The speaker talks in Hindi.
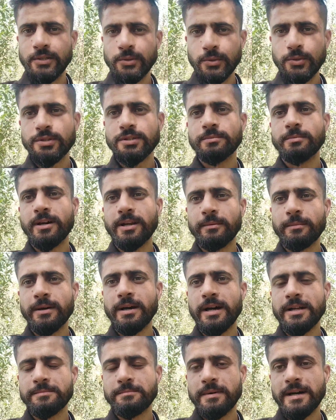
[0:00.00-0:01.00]
तो इसी बारे में
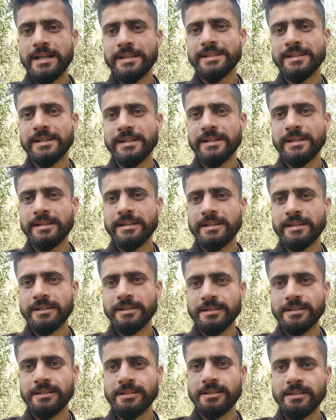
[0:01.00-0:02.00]
आज बात करेंगे
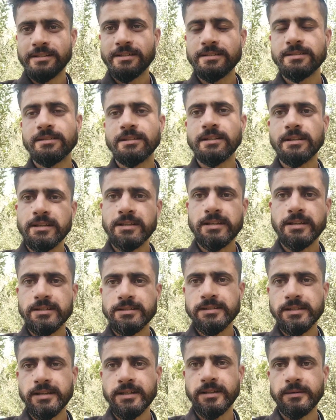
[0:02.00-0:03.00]
कि किस तरीके
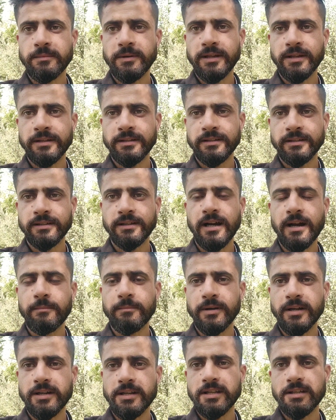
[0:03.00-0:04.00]
से हमें
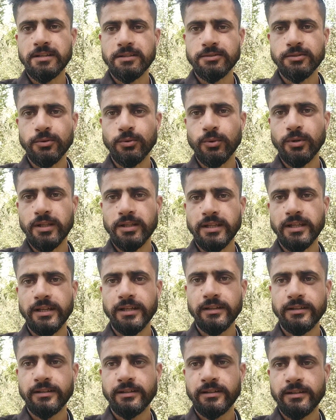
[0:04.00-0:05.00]
काम करने की ज़रूरत है